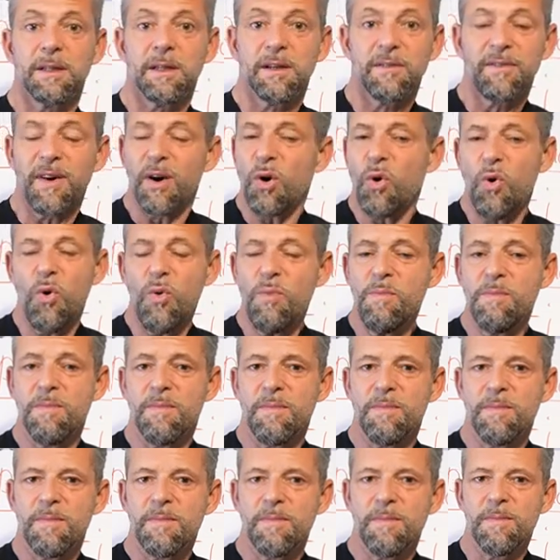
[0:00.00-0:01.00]

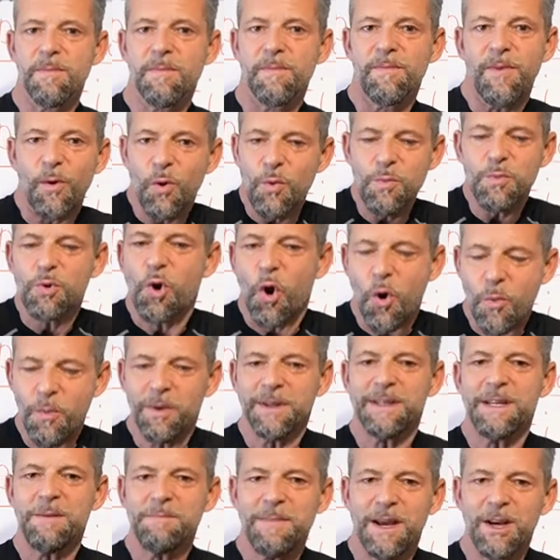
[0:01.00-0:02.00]
Warum? Warum können wir
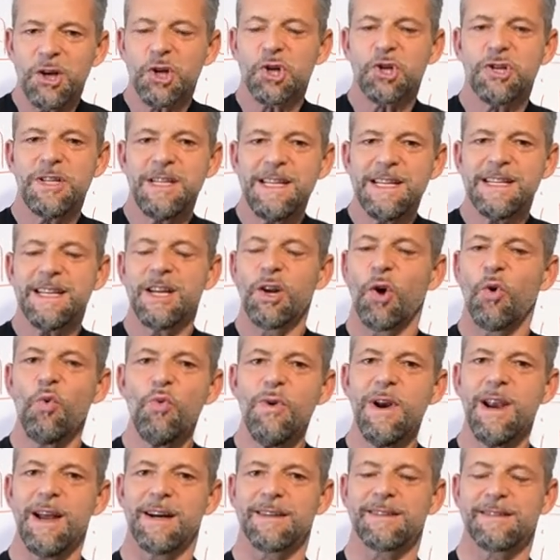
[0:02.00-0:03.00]
die Menschen nicht in
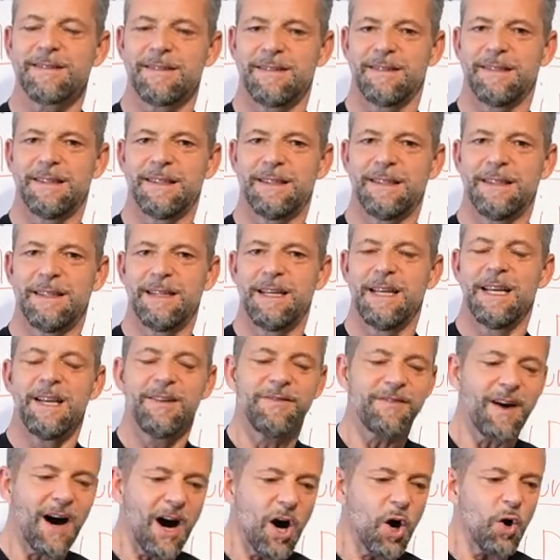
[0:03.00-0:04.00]
Ruhe lassen?
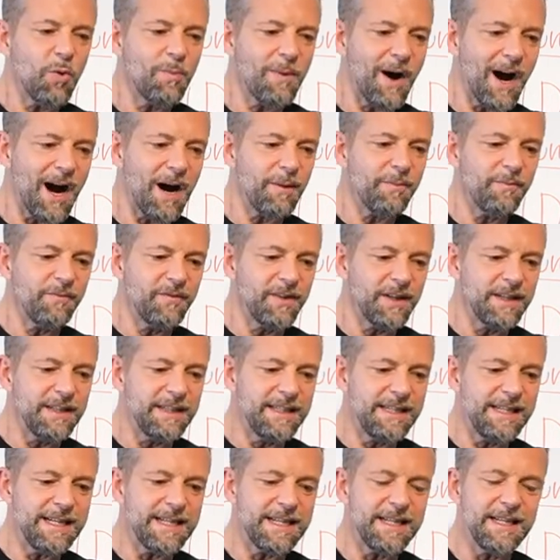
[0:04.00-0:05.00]
Warum haben wir
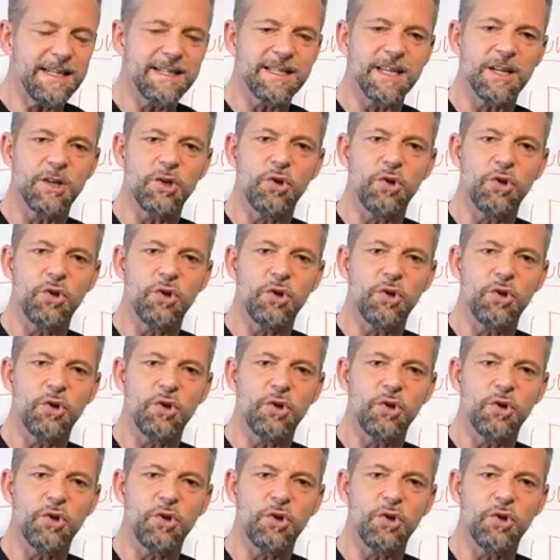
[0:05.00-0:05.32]
nicht diese